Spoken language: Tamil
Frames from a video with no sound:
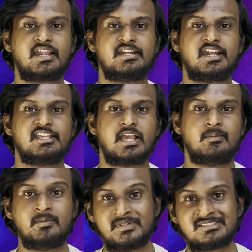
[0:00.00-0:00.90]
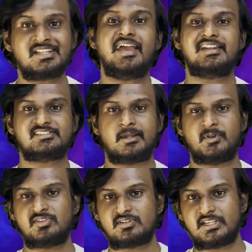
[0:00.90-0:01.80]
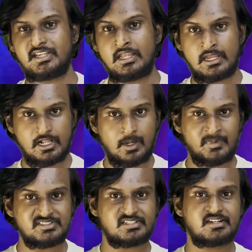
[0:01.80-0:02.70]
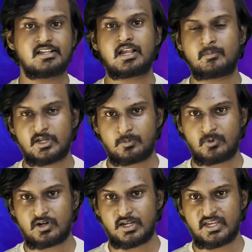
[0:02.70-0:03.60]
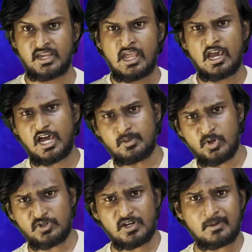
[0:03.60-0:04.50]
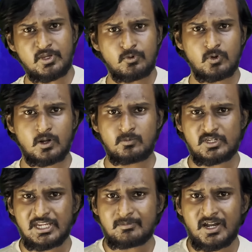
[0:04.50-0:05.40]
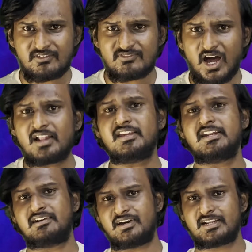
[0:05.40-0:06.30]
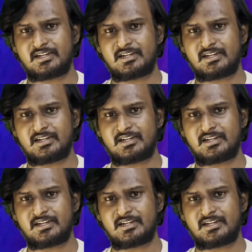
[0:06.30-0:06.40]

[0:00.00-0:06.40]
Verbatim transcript: அடிக்காமல் மிஸ் ஆயிடுச்சு அப்படின்னு சொல்லி கமெண்ட் செஷனில் கமெண்ட்டை போடுறாங்க அது மட்டும் இல்லாமல் இவங்களோட முக்கியமான வாதம் என்னவாக இருக்குன்னு